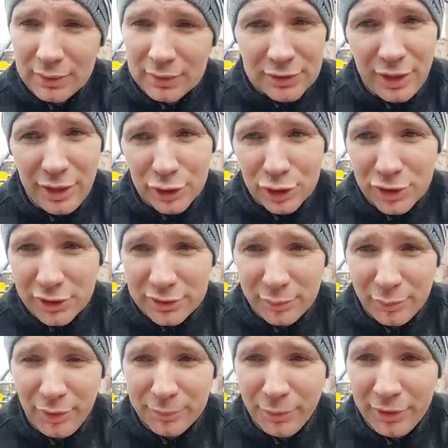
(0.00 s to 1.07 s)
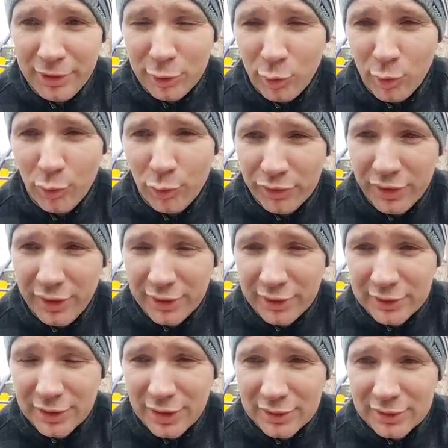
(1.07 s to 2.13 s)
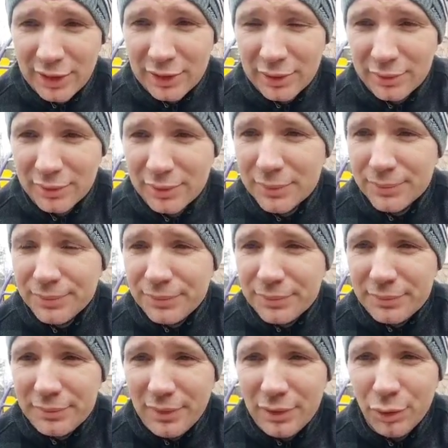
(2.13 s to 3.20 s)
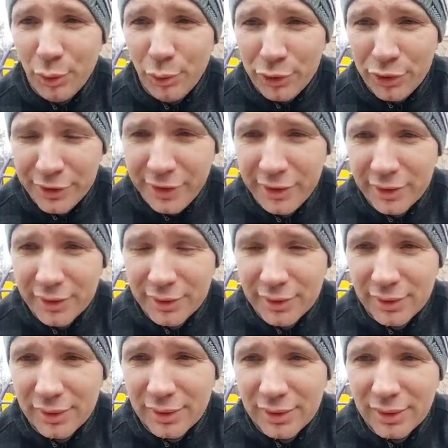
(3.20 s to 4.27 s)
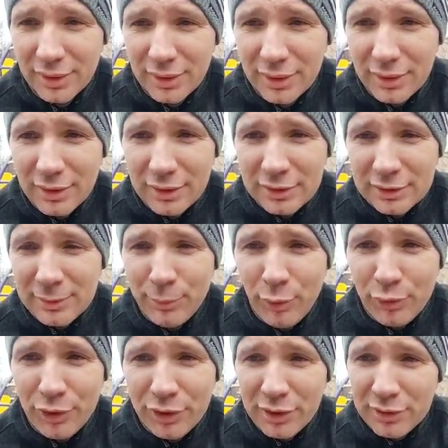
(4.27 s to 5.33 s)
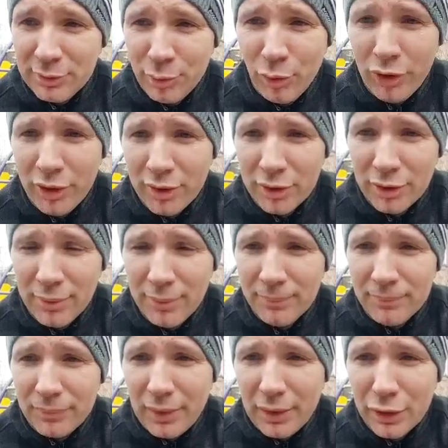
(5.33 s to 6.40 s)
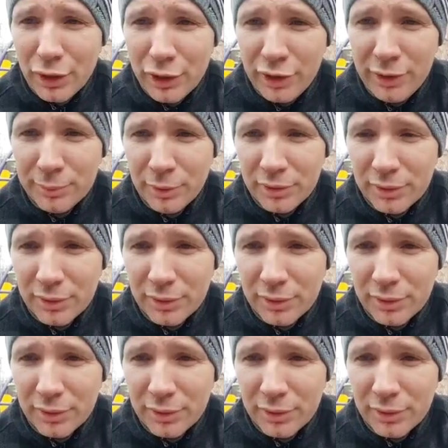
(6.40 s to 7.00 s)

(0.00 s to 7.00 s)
Срежете свои маникюрные, так сказать, ногти, смоете свой грим